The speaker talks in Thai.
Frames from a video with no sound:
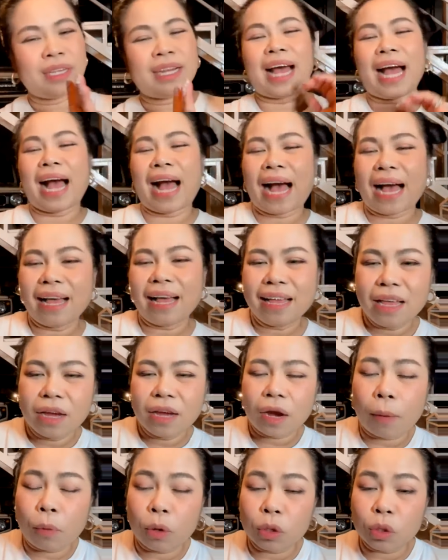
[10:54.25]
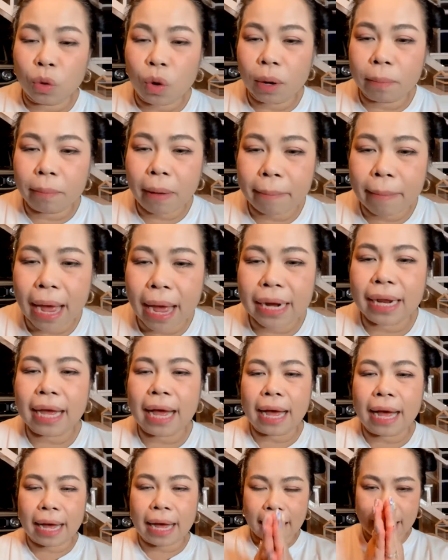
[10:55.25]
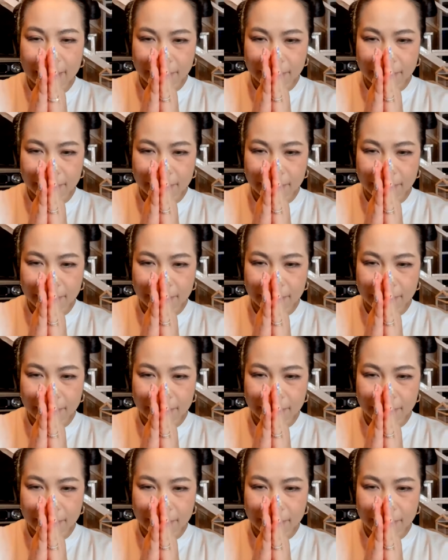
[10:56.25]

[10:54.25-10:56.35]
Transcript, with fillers: นะคะ ขอบคุณทุกคนมาก ๆนะคะ